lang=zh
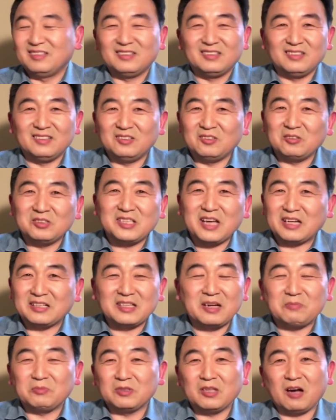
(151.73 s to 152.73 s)
你都想
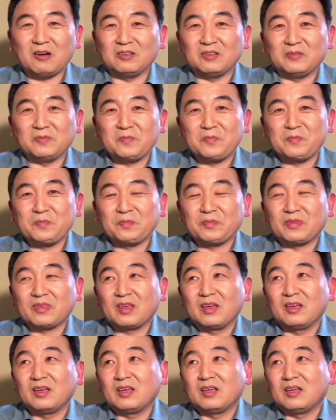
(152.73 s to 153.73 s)
象不到的。
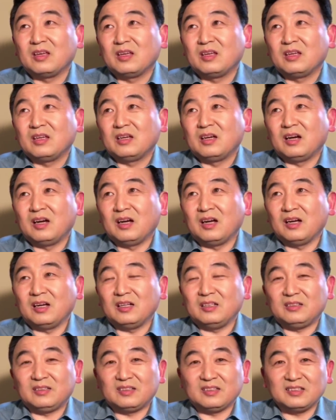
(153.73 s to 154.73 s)

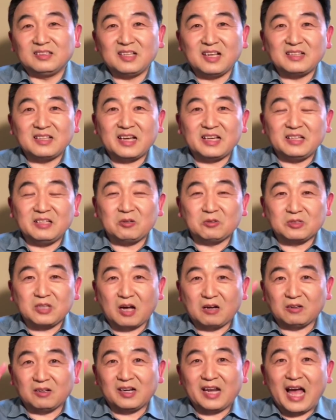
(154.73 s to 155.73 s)
呃，现在又
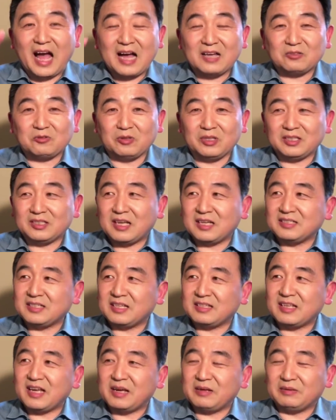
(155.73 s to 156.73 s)
找了俩，所以他
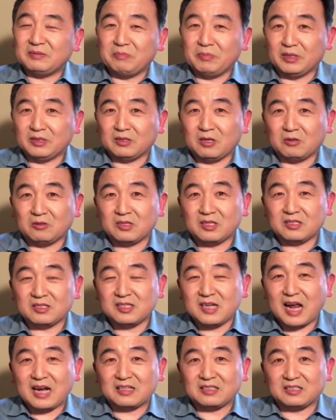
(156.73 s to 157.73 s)
现在名头上
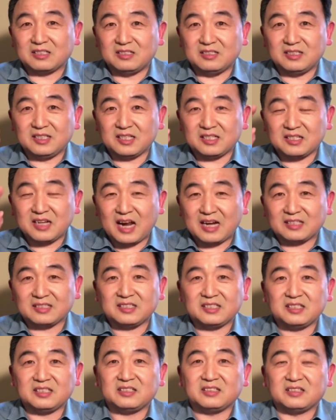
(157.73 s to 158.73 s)
杀了，直接杀了
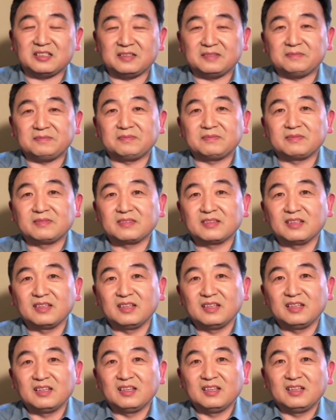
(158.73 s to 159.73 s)
七个人。
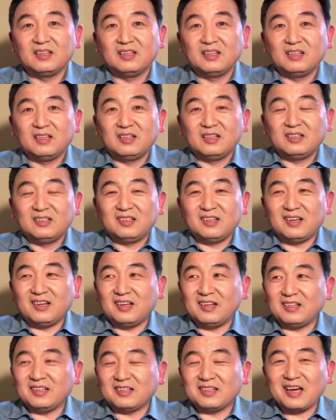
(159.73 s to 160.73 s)

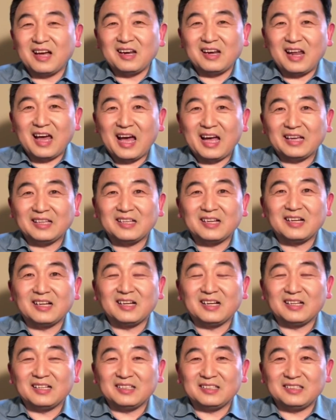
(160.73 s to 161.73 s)
那看来
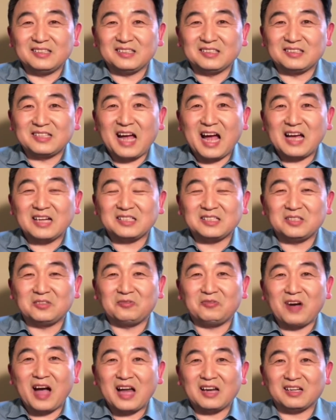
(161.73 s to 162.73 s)
呢，警察是
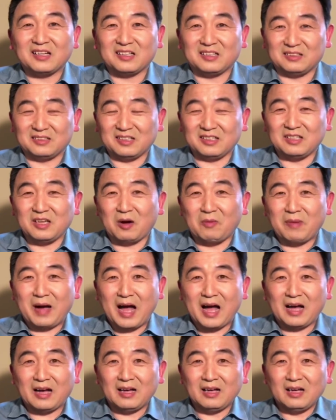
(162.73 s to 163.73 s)
发了狠的，要
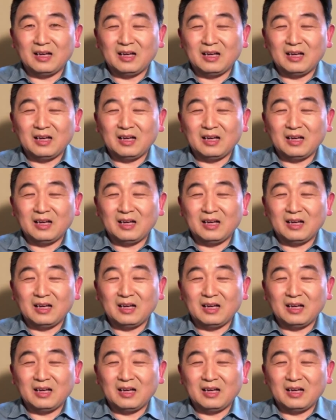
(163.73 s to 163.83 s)
把